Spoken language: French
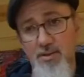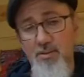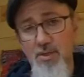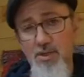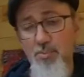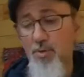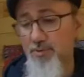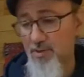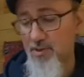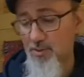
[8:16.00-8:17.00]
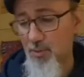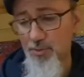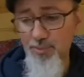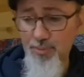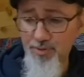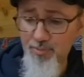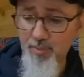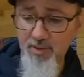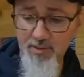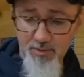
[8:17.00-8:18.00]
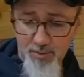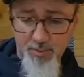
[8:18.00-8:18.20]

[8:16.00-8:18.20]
Très bien, j'ai profité de cette courte pause pour mettre